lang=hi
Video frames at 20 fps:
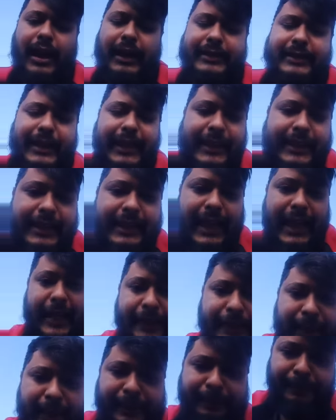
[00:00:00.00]
अदर
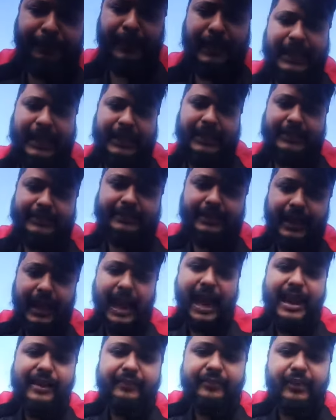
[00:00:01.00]
गेमिंग प्लेयर्स
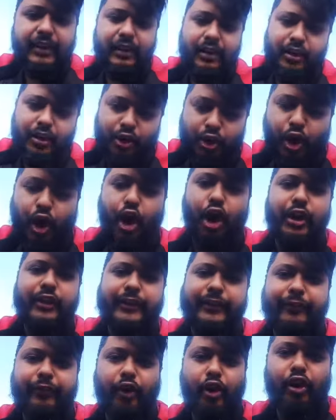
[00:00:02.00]
हैव
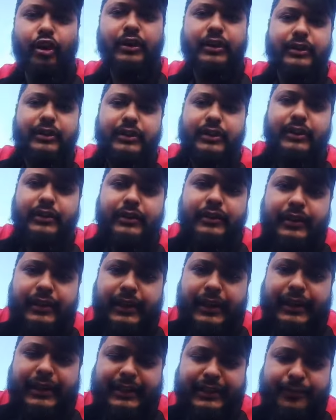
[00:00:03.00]
नॉट वॉन
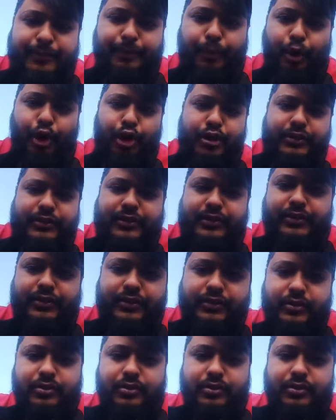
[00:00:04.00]
ई स्पोर्ट्स